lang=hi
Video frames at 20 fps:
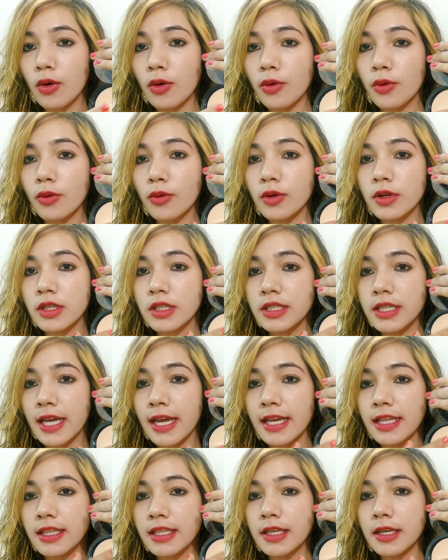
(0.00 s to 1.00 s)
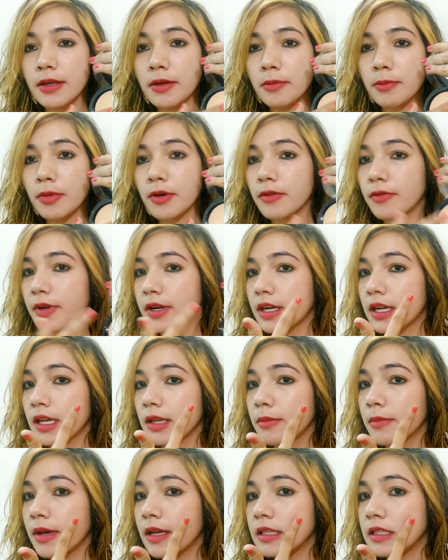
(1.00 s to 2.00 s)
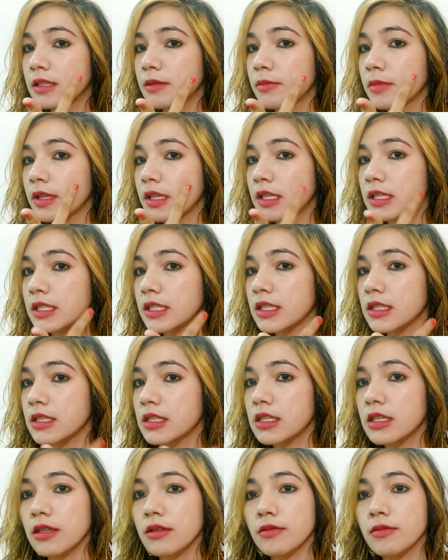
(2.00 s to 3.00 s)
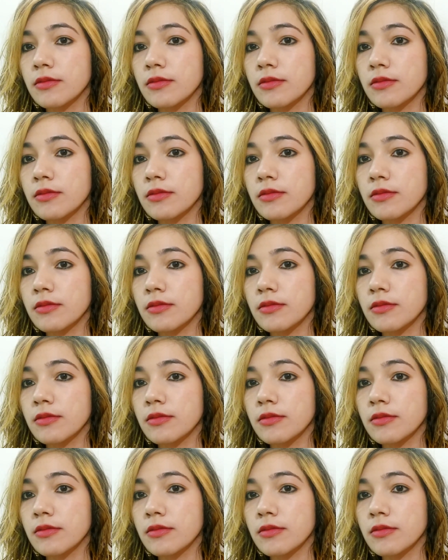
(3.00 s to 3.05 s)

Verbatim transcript: और शायद ये परफेक्टली मैच है मेरी स्किन